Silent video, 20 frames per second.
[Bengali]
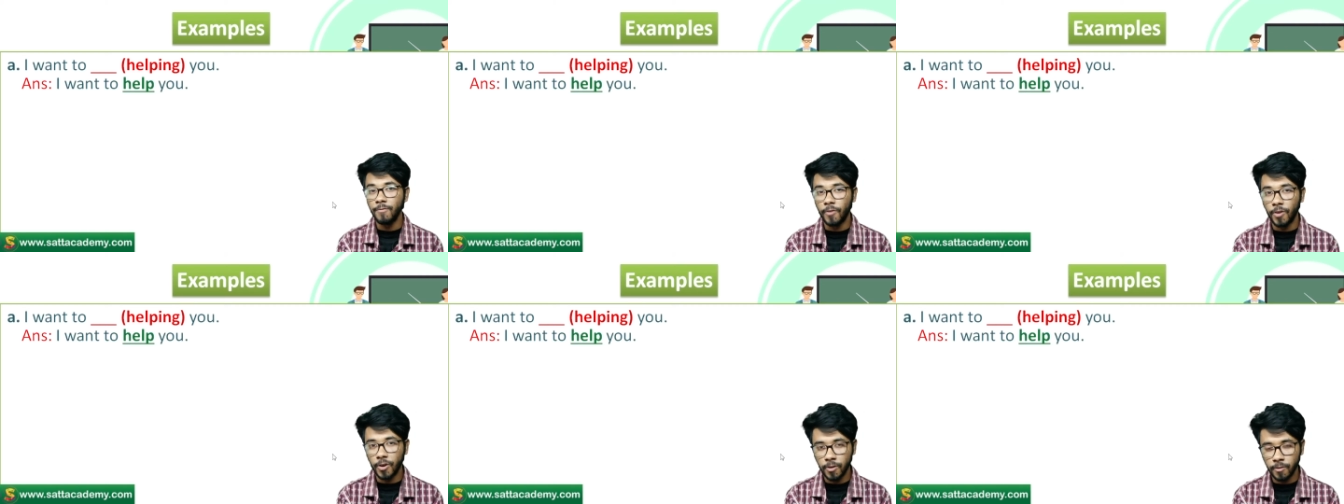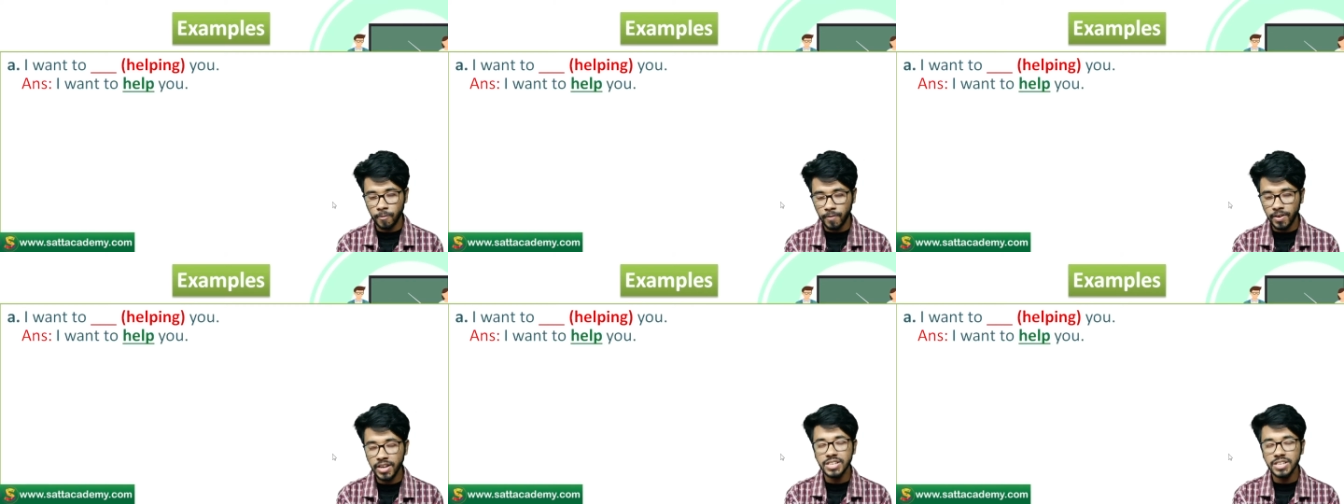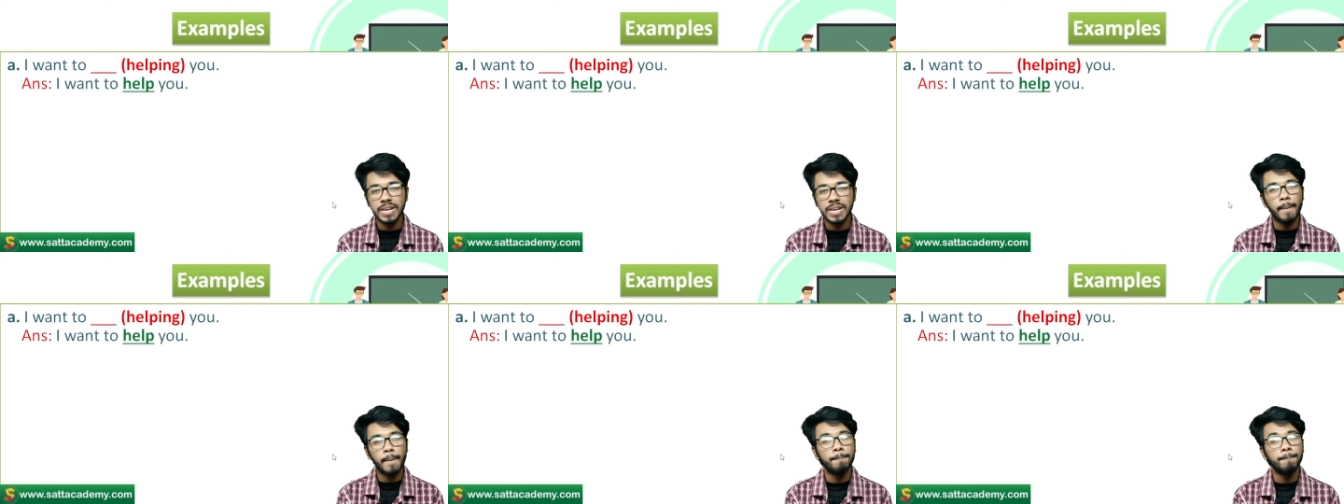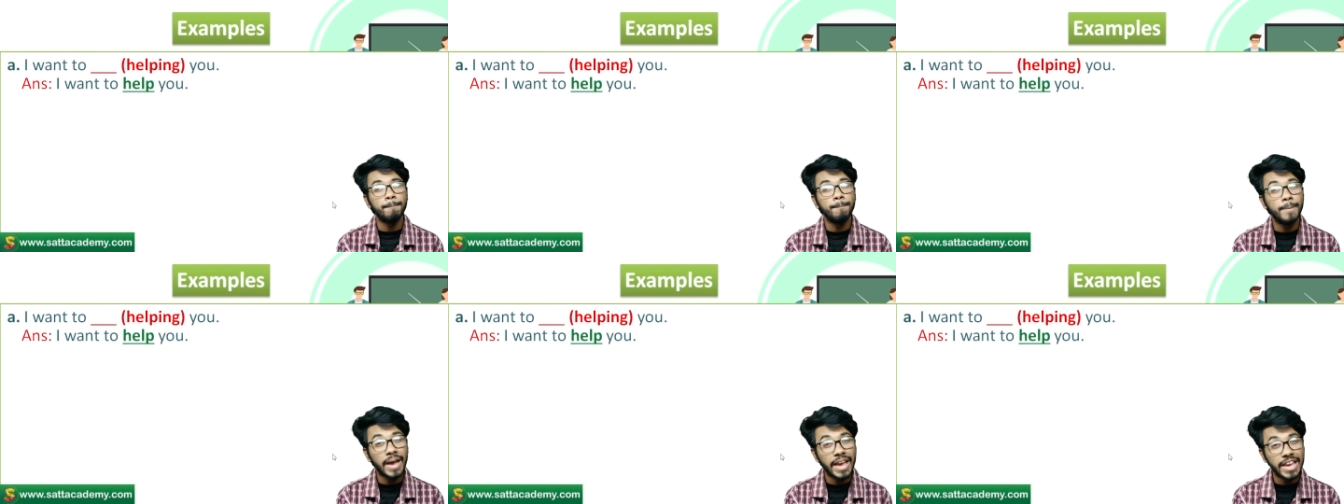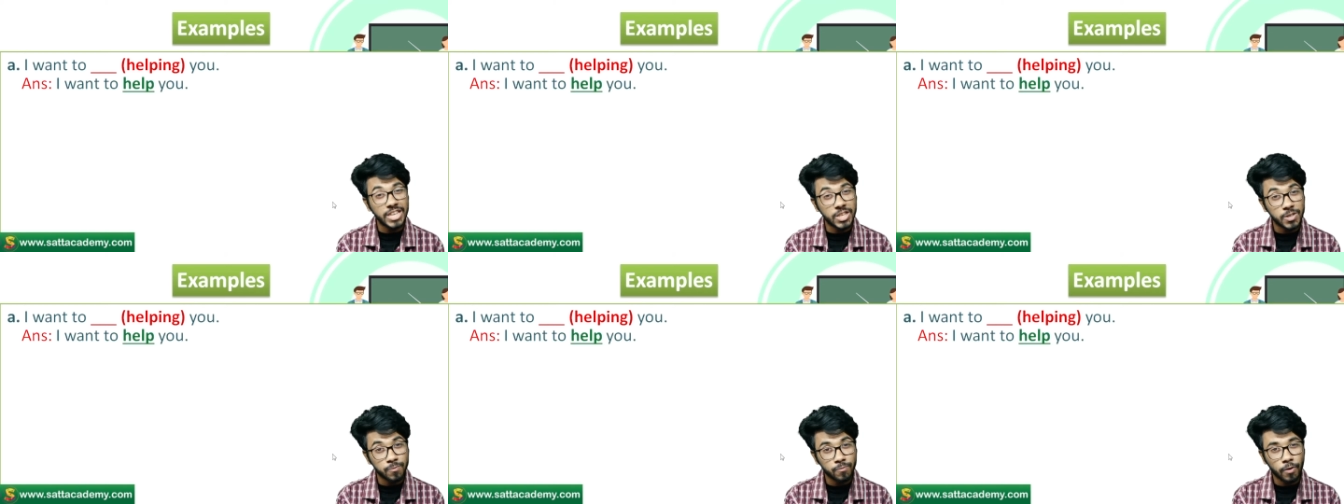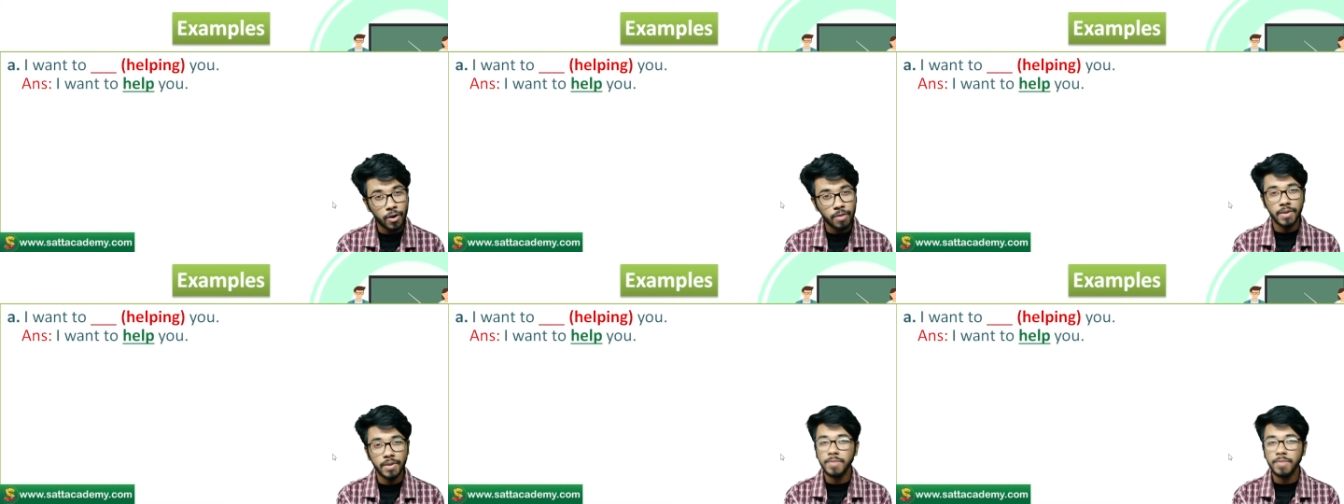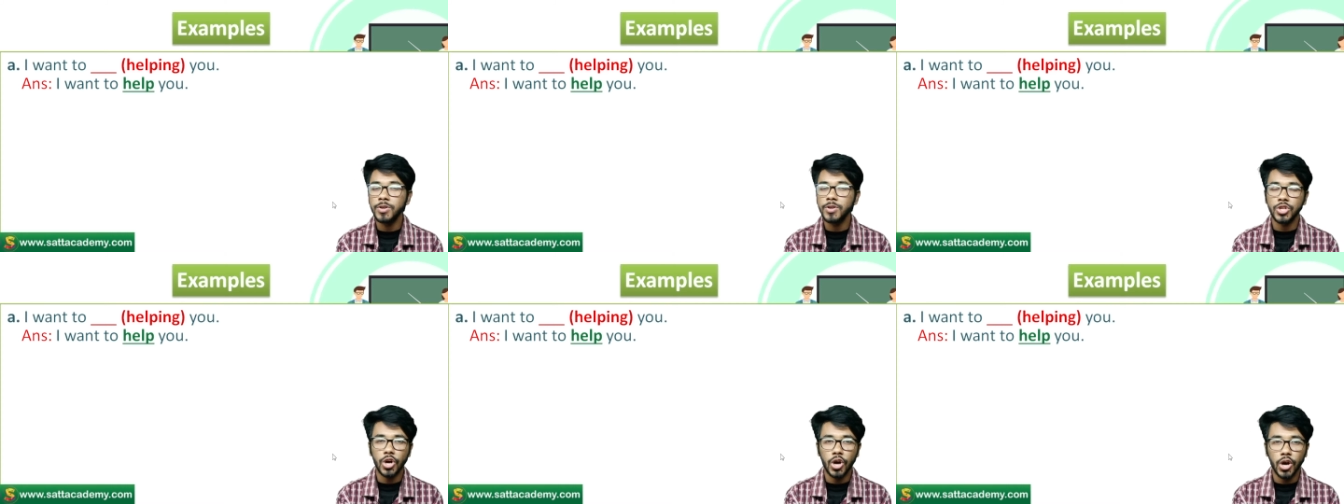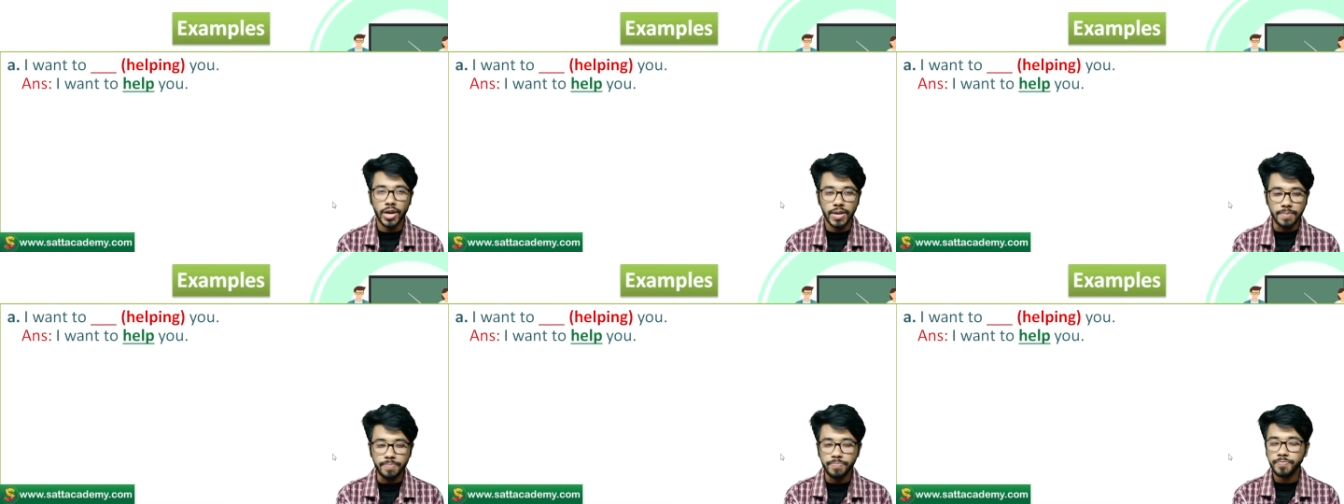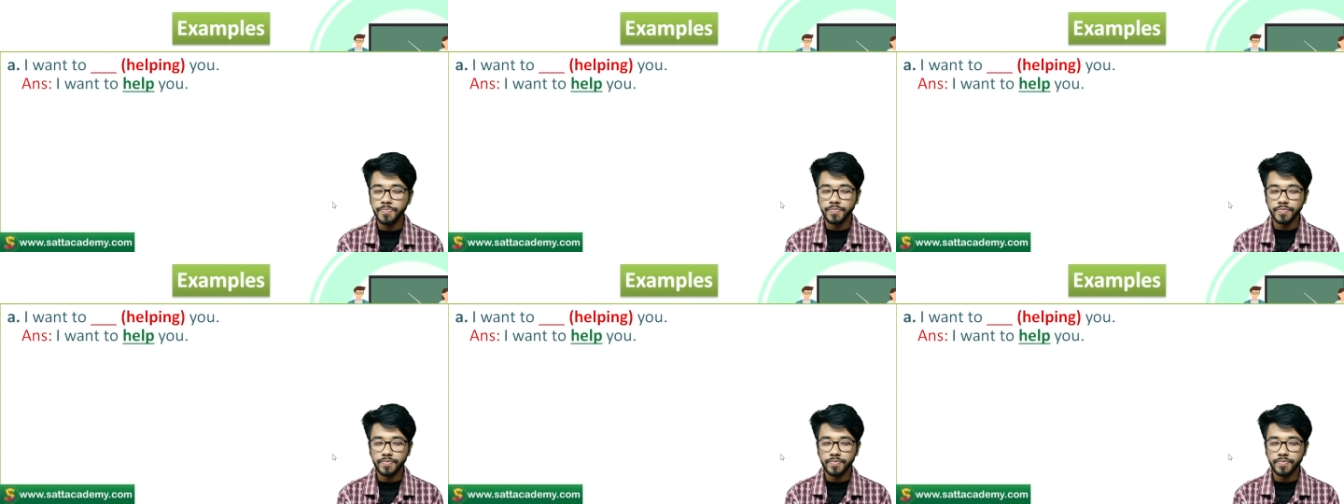ভার্বের বেস ফর্ম ব্যবহৃত হয়